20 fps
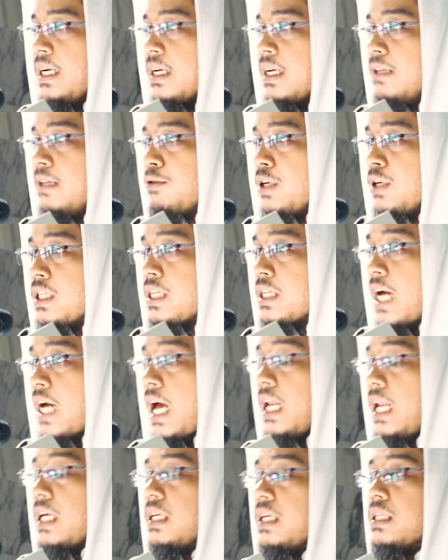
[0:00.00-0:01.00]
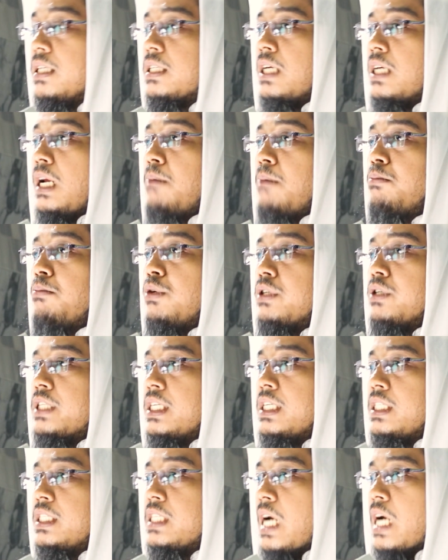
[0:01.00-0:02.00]
কিন্তু ইসা আলহ ইসাল্লাম
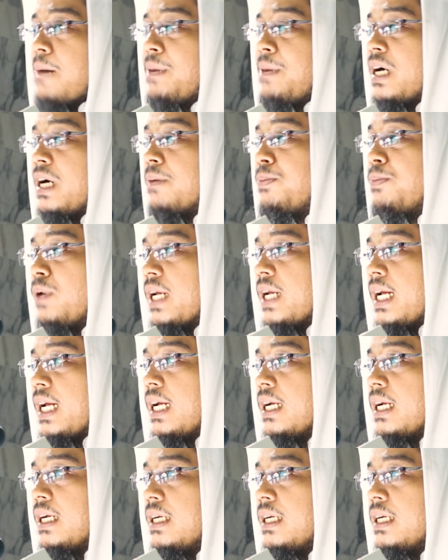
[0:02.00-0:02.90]
বলছেন যে আমার পরে